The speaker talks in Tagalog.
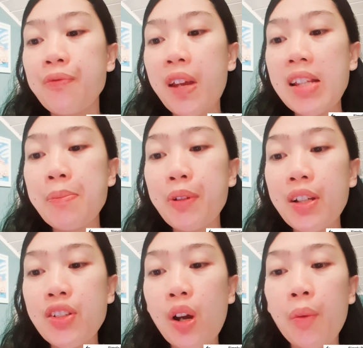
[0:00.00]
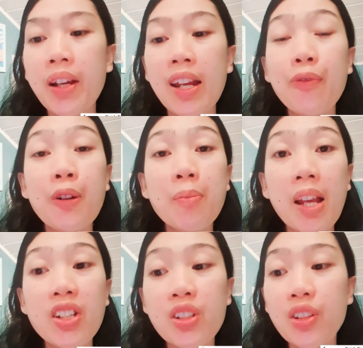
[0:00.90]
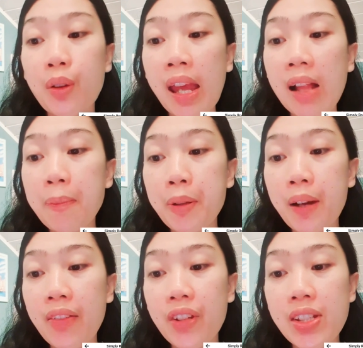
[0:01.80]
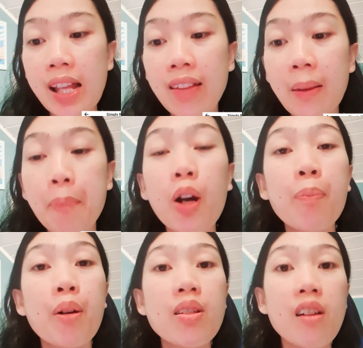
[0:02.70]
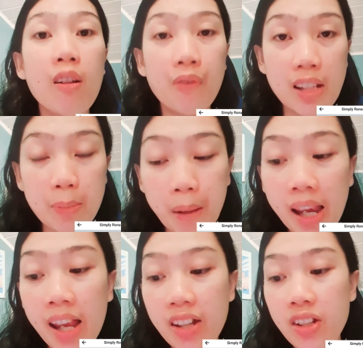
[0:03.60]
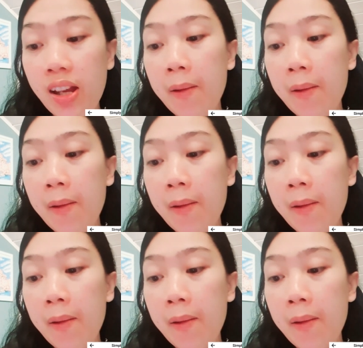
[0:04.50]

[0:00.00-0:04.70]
Facebook is showing information to help you understand the purpose of this page.